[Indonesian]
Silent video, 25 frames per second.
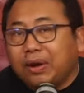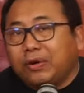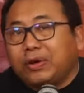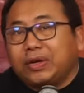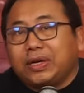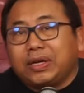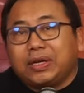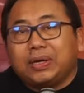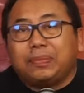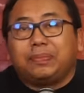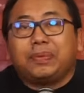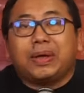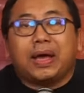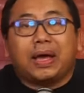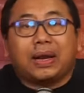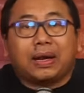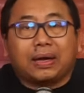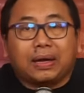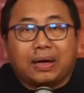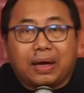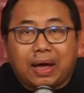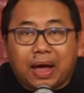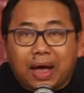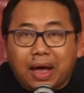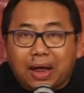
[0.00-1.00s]
kalau ini
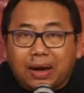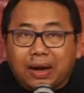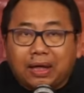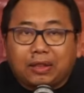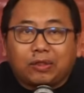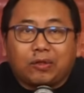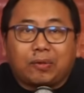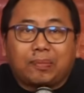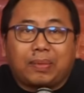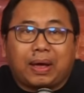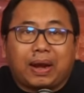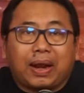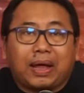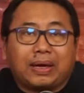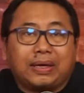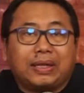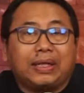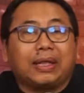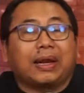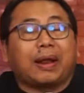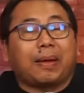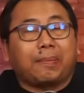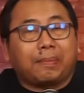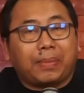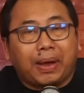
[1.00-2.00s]
dibiarkan atau malah
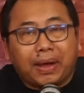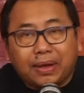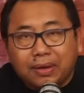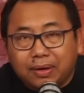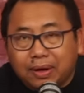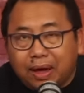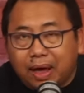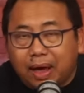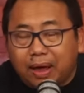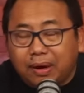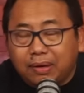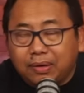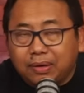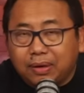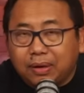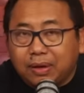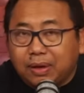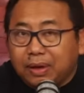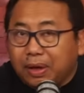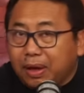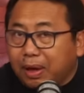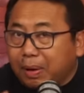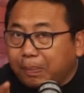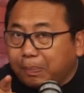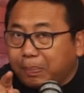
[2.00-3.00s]
diremehkan,
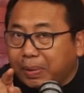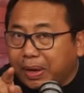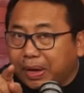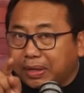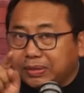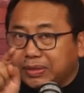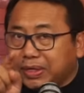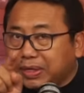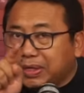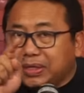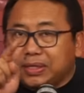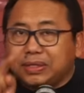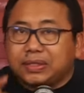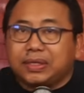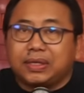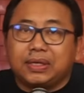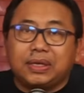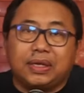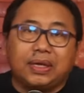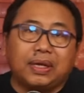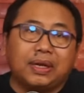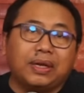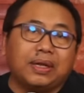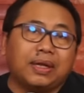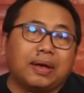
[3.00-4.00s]
PSI
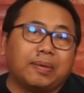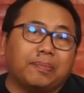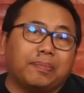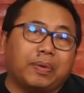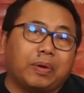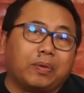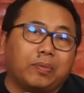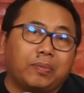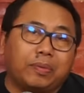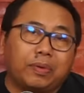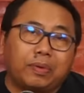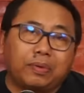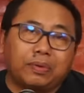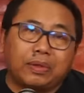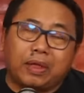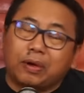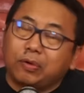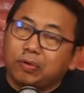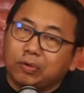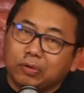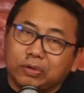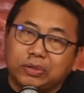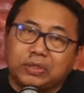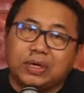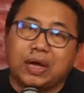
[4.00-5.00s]
sendiri yang perlu
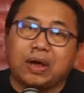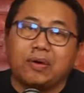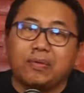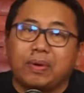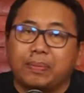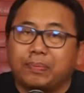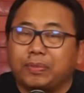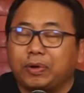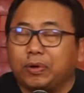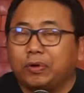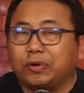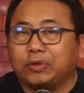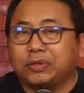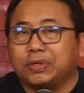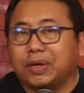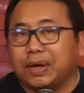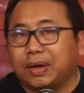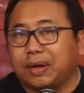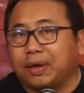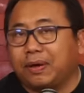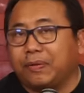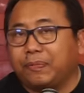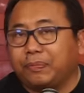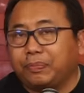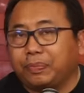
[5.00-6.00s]
tanggung jawab menurut
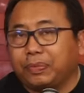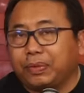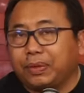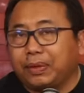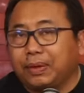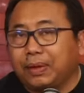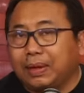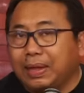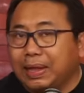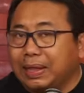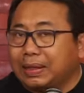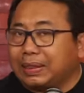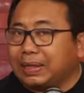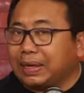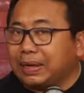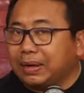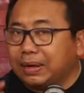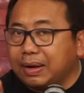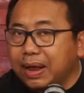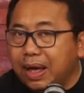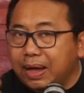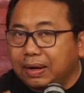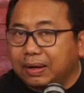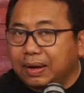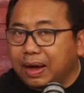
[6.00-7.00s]
saya.
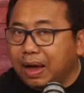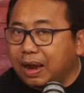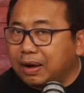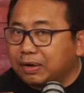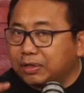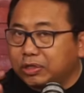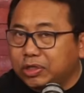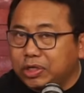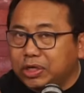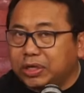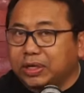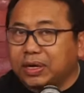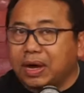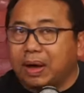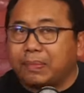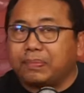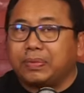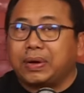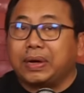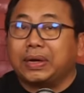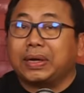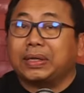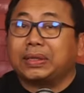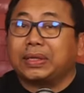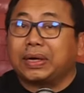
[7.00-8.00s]
Tindakan, sikap,
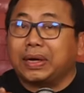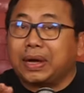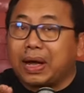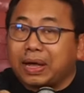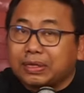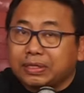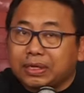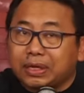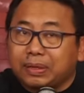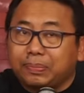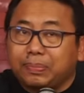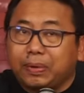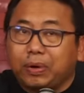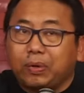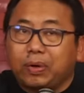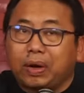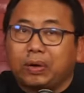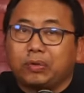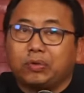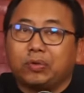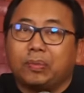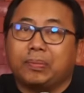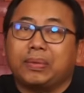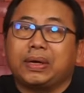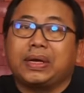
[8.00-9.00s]
dan ketegasan diperlukan
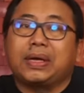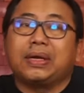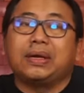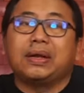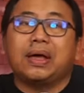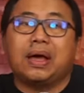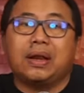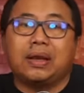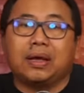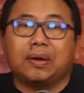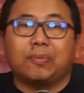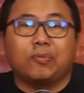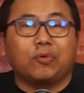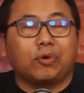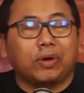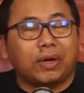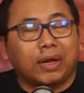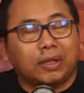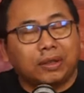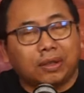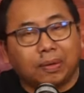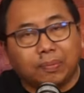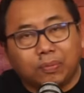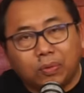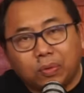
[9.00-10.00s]
untuk menghindari
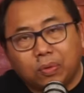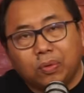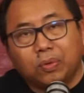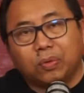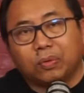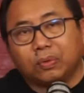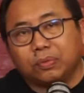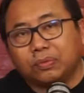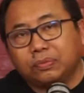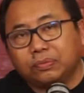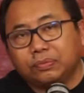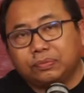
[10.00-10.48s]
kemungkinan terburuk.